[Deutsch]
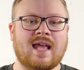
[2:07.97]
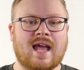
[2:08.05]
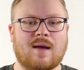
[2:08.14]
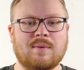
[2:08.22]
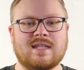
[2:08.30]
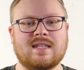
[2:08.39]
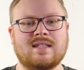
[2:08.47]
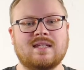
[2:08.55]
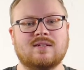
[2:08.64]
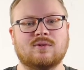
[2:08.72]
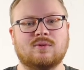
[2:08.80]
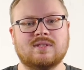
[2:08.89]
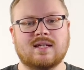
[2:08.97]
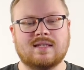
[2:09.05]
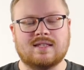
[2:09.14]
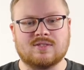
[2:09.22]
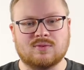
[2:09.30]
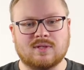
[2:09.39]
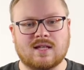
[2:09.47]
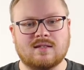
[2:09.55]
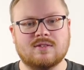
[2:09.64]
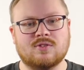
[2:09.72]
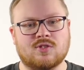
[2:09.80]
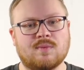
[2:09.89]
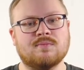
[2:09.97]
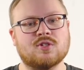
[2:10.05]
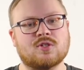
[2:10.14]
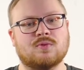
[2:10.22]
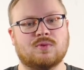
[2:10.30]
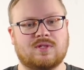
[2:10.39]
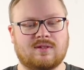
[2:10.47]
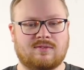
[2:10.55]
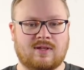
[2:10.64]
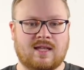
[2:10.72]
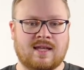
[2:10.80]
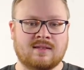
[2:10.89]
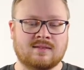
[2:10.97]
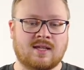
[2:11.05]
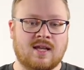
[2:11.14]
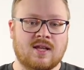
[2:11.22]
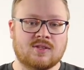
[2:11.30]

habe ich Ihnen hier drunter die sogenannte Gym-Studie verlinkt